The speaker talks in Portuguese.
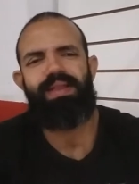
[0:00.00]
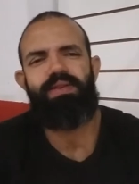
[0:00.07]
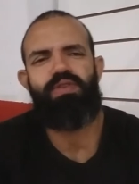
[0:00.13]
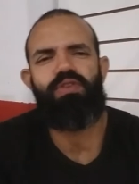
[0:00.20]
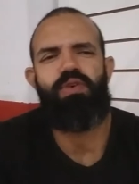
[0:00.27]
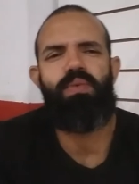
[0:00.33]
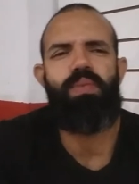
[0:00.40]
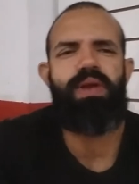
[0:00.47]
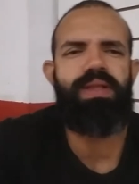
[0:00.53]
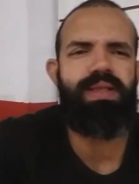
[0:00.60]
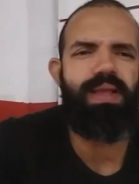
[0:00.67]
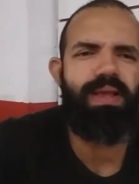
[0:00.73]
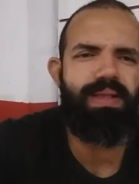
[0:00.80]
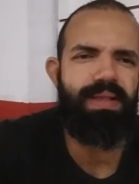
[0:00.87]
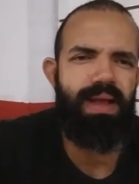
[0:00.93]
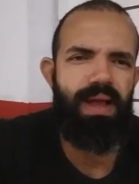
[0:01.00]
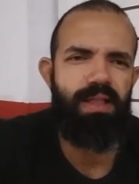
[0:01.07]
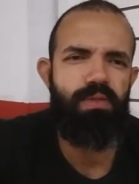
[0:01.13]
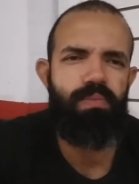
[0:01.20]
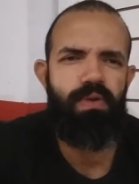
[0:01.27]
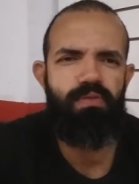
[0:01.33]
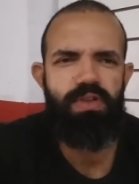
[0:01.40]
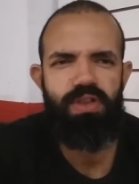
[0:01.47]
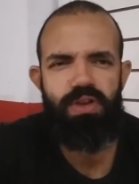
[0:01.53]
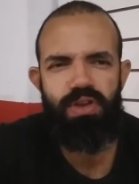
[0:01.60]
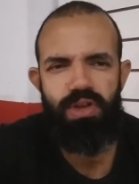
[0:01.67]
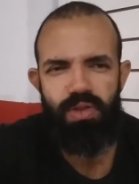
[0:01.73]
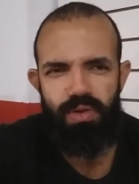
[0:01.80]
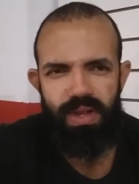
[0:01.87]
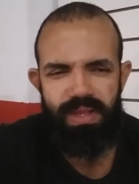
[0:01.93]
Eu sou Moisés Gato, professor de
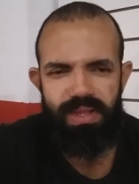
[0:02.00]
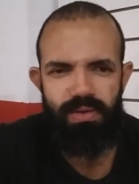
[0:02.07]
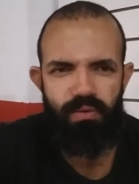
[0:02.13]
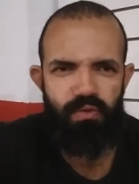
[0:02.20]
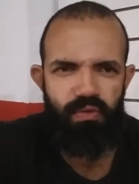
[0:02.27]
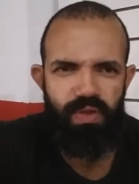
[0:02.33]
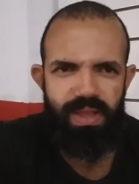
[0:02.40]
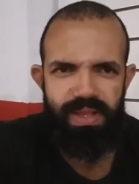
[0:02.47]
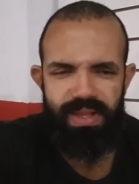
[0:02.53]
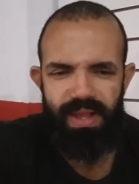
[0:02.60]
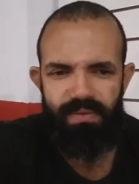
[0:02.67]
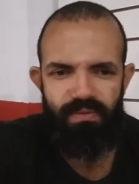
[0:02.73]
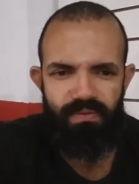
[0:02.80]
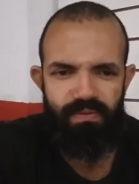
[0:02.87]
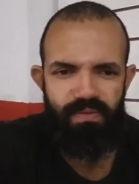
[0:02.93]
Educação Física,